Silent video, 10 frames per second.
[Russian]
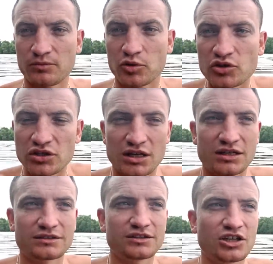
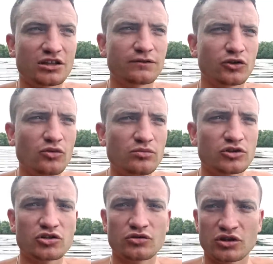Просто дело в том,
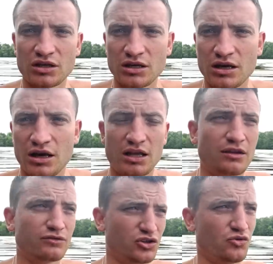что ты
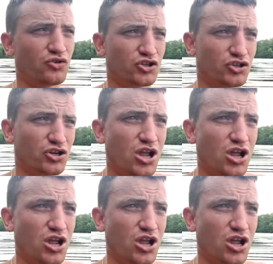этого не хочешь.